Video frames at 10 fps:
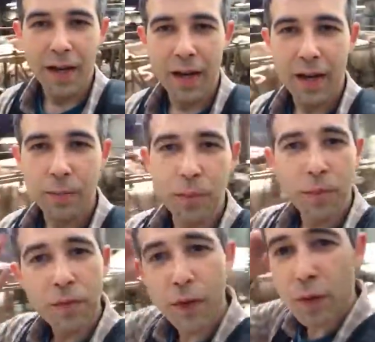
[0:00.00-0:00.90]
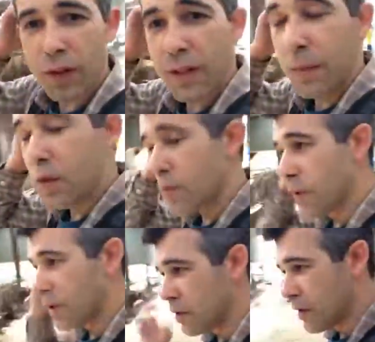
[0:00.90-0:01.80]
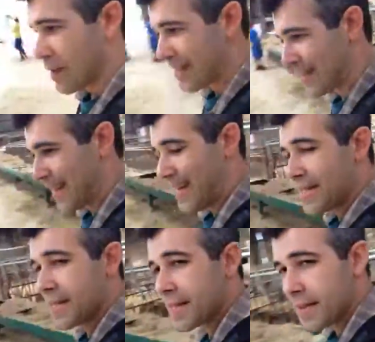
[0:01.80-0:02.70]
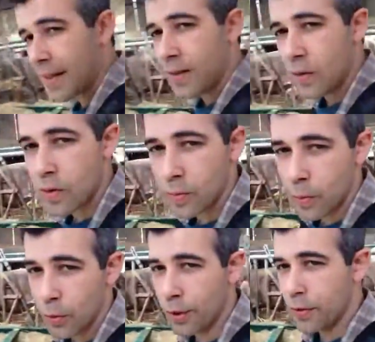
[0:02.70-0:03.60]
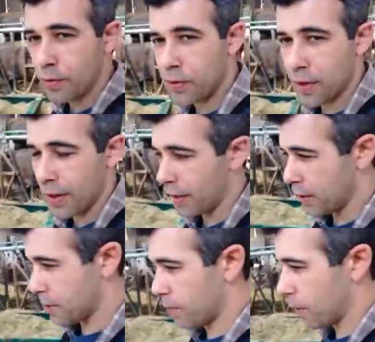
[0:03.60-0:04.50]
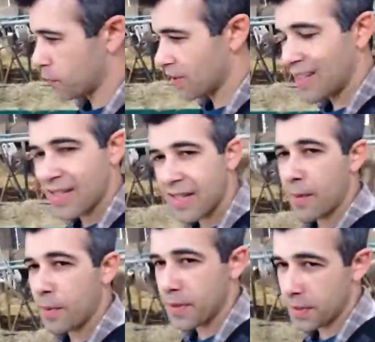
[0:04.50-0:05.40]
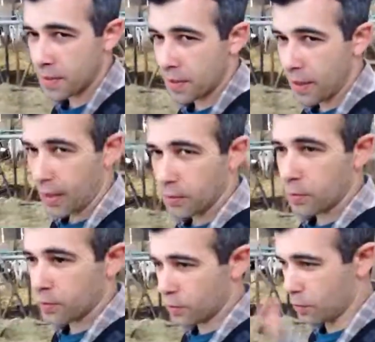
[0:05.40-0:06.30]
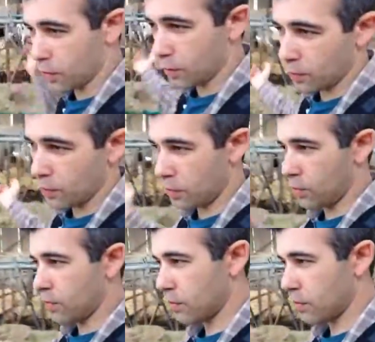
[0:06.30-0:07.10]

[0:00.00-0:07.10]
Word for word: A Emi me falou que dá mais ou menos 700 mil litros de leite para 200 cabeças de gado, juntando com